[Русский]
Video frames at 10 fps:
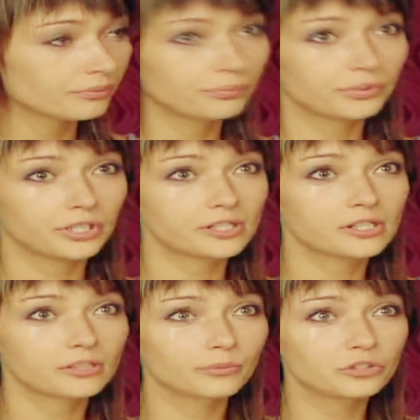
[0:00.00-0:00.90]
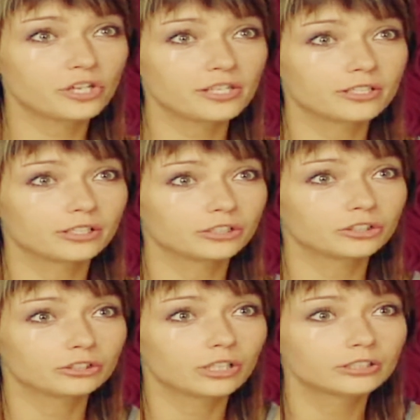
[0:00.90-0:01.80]
пьеса замечательная,
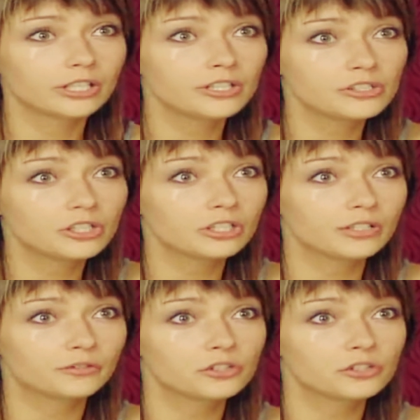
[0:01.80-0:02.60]
она, искренняя, в ней